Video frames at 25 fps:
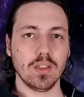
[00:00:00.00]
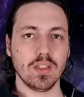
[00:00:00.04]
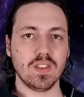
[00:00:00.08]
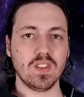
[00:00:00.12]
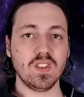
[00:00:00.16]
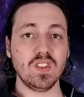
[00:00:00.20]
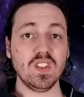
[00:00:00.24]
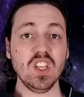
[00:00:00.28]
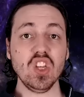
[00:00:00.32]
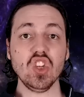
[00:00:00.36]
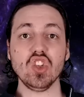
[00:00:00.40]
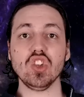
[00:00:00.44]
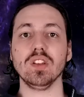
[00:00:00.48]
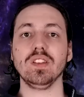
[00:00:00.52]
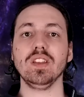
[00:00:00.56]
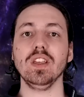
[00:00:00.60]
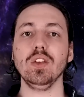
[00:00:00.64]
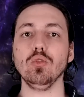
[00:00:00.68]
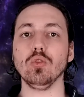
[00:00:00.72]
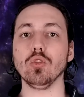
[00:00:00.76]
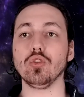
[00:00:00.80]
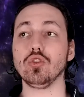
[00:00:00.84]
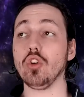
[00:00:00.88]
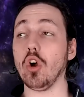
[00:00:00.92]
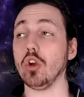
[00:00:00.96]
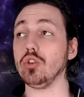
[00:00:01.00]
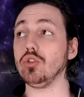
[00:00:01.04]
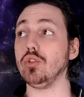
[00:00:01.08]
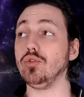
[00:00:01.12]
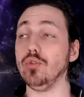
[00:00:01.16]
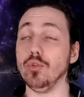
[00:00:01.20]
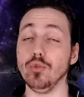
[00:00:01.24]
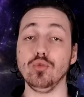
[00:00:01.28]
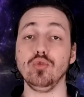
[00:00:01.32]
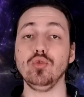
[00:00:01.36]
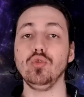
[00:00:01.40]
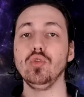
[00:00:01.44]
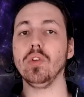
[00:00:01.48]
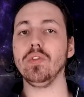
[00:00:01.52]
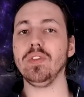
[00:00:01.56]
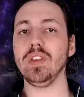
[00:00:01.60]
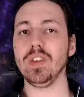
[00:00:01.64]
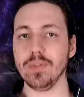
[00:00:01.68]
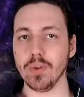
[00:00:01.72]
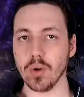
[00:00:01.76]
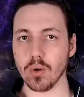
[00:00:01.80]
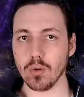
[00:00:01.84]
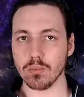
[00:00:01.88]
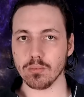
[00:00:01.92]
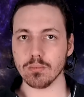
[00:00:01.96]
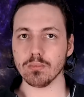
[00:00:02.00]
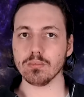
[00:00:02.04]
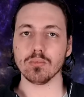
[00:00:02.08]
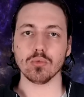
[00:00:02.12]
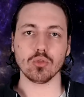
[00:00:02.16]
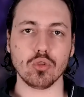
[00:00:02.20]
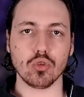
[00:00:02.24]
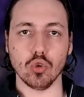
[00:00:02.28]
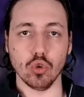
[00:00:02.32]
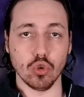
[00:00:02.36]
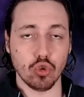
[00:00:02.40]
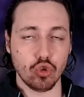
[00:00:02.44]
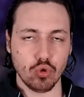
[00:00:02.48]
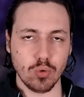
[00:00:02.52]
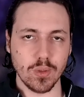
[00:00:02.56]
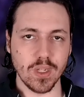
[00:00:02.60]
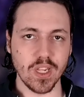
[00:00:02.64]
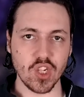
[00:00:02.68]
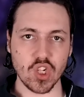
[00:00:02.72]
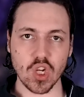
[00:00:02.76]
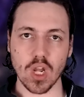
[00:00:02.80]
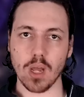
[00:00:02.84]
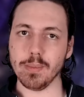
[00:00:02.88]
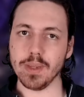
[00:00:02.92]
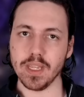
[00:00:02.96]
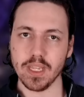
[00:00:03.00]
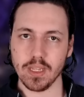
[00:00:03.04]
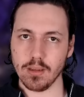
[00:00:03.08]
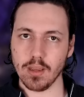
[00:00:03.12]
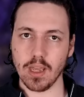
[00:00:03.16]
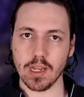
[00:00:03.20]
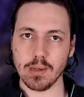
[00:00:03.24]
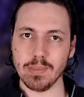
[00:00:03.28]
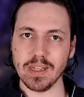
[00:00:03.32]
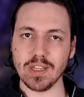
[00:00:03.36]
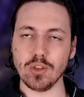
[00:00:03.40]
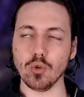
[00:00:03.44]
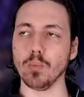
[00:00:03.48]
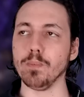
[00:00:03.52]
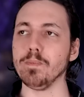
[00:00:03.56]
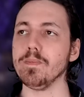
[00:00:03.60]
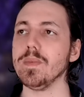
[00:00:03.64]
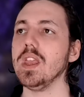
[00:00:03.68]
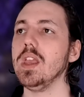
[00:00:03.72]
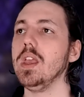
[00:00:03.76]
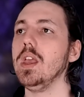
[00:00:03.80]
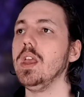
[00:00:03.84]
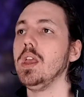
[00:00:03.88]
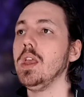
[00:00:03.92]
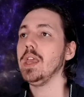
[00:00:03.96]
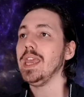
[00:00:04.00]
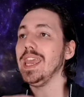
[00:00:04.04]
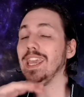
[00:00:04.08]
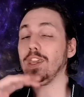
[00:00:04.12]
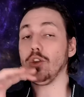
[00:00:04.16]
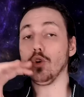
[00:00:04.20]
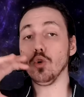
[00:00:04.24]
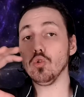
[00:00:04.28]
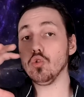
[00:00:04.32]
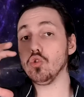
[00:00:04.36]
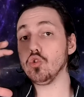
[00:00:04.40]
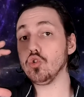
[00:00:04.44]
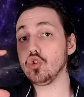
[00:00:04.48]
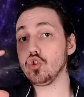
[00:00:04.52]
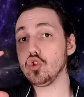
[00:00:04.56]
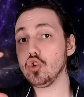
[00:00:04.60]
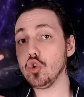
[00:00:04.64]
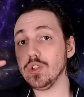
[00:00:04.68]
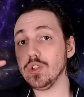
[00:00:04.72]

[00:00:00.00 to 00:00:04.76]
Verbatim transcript: Si j'étais une sorte de dieu vivant, ce que je suis déjà, mais admettons, et que je